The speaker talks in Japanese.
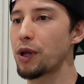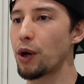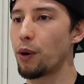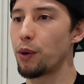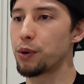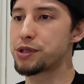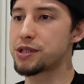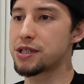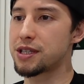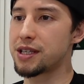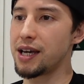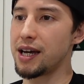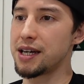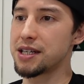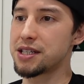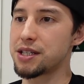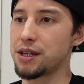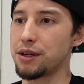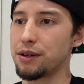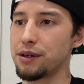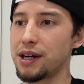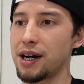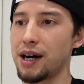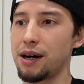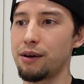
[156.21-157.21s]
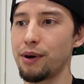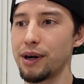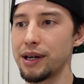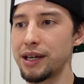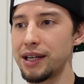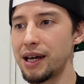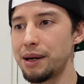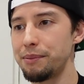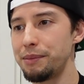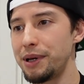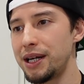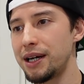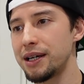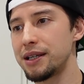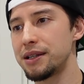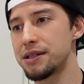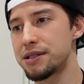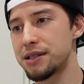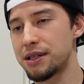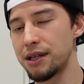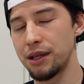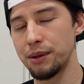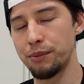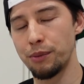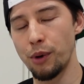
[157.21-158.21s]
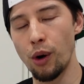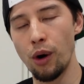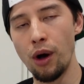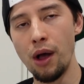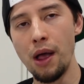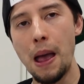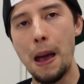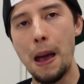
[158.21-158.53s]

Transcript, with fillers: お付き合いしてる感は否めないんですけども、